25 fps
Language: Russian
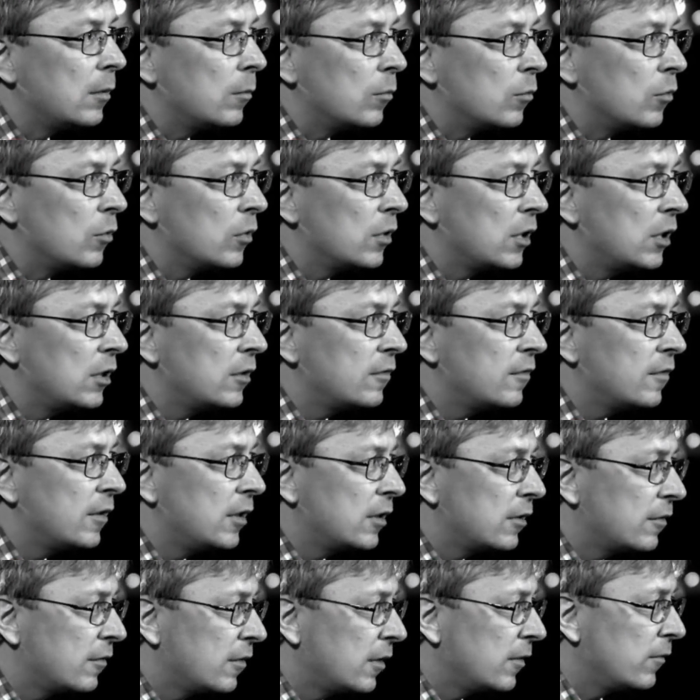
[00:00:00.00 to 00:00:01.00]
Многие из
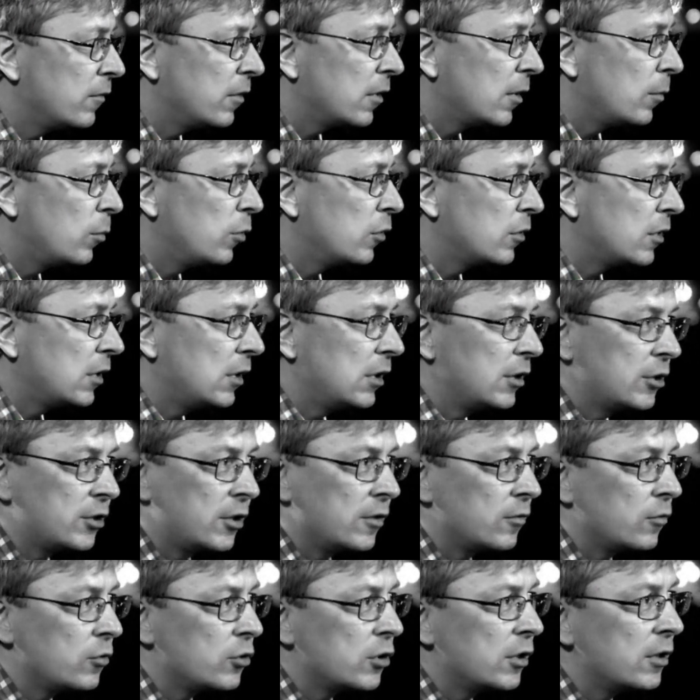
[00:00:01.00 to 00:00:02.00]
тех, с кем вы работали,
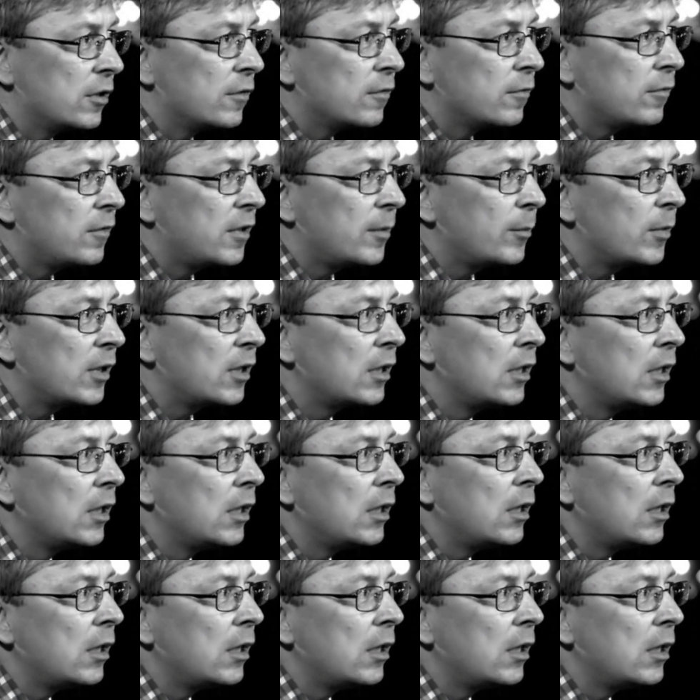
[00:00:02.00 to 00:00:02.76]
сейчас уже не с вами.